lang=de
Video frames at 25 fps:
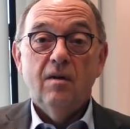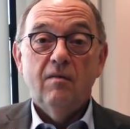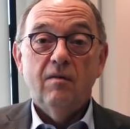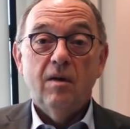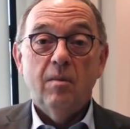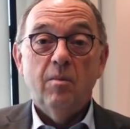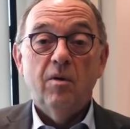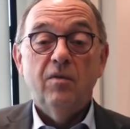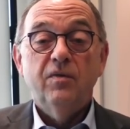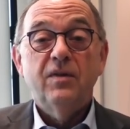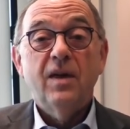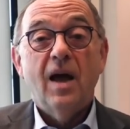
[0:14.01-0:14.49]

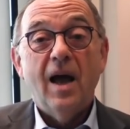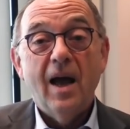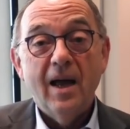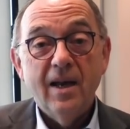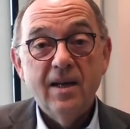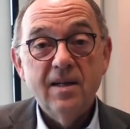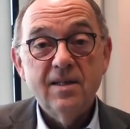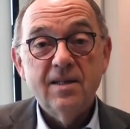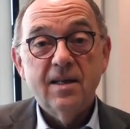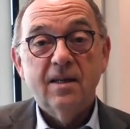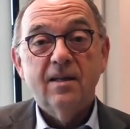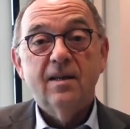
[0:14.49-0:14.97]
Wir haben auf der
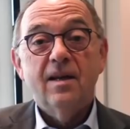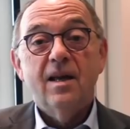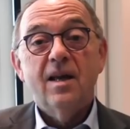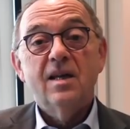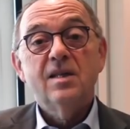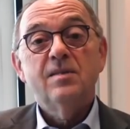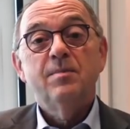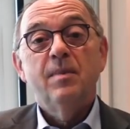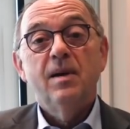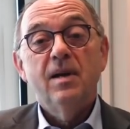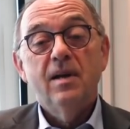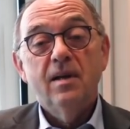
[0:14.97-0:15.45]
einen Seite
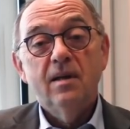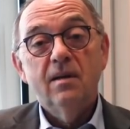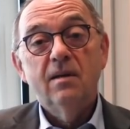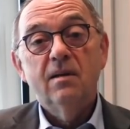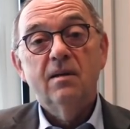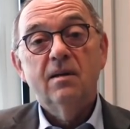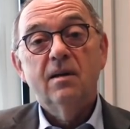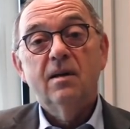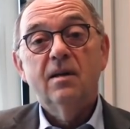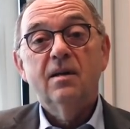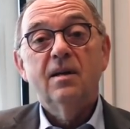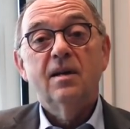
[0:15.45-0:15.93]
erstmal
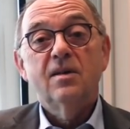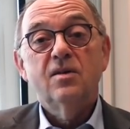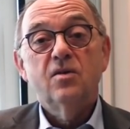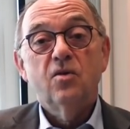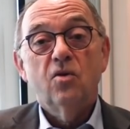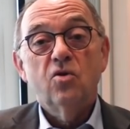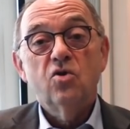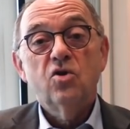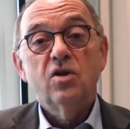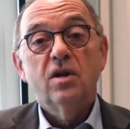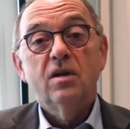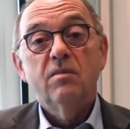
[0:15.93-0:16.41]
hingekriegt, dass
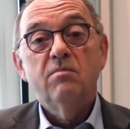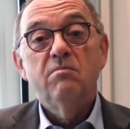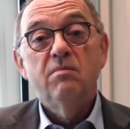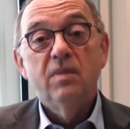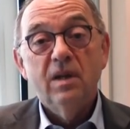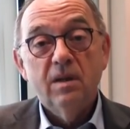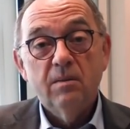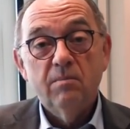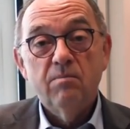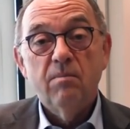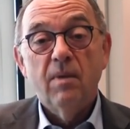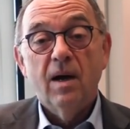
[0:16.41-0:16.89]
Deutschland
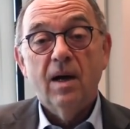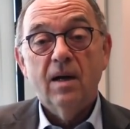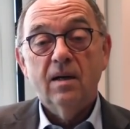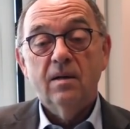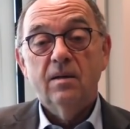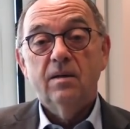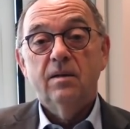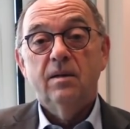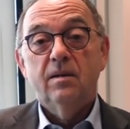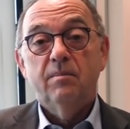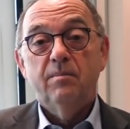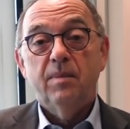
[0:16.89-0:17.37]

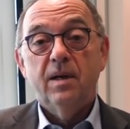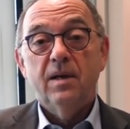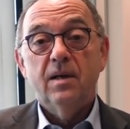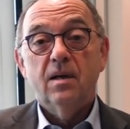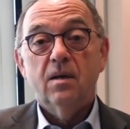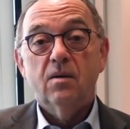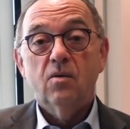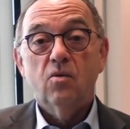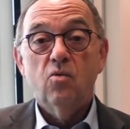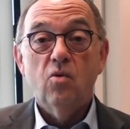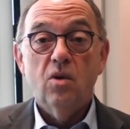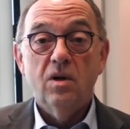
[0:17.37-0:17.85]
mitmacht bei
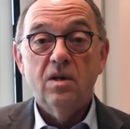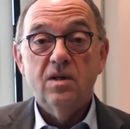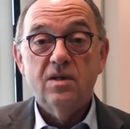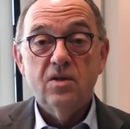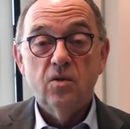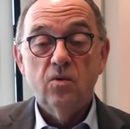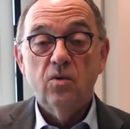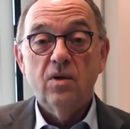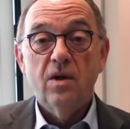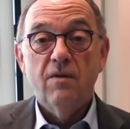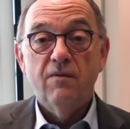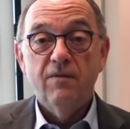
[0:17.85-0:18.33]
der
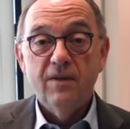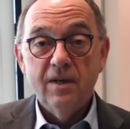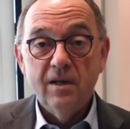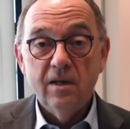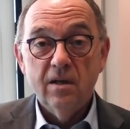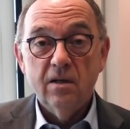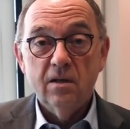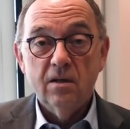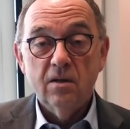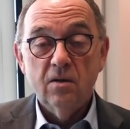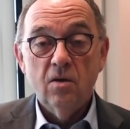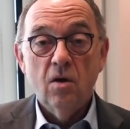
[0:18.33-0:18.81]
Koalition der
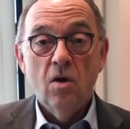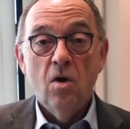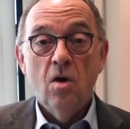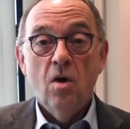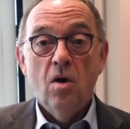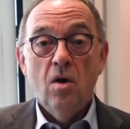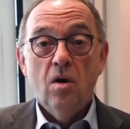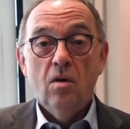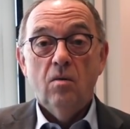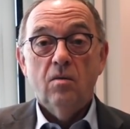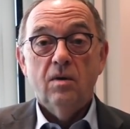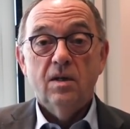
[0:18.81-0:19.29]
Willigen
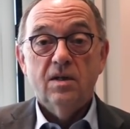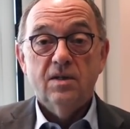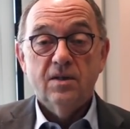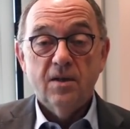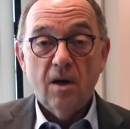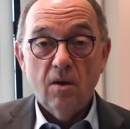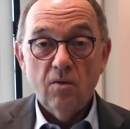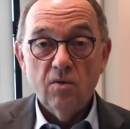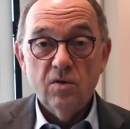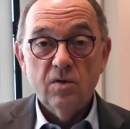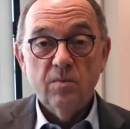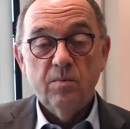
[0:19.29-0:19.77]
und dass
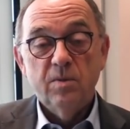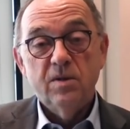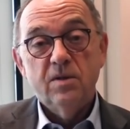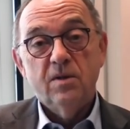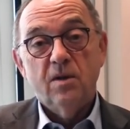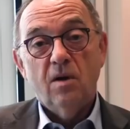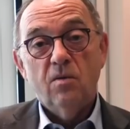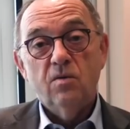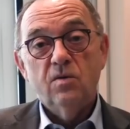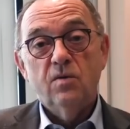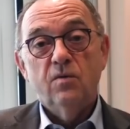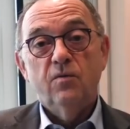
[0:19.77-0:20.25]
1000 bis
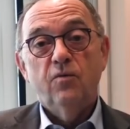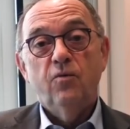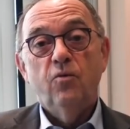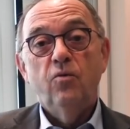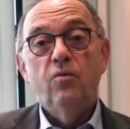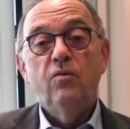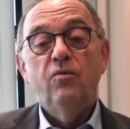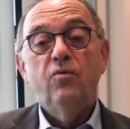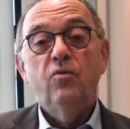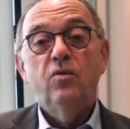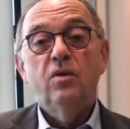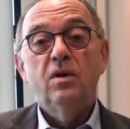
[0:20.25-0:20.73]

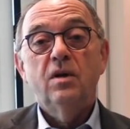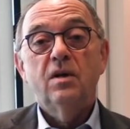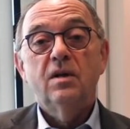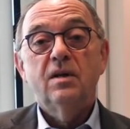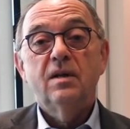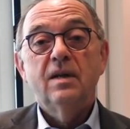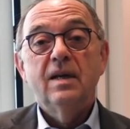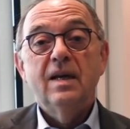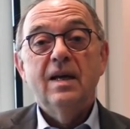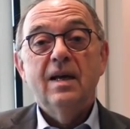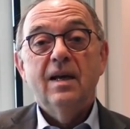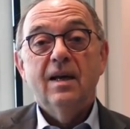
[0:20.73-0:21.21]

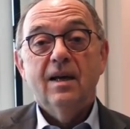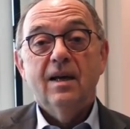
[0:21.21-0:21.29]
1500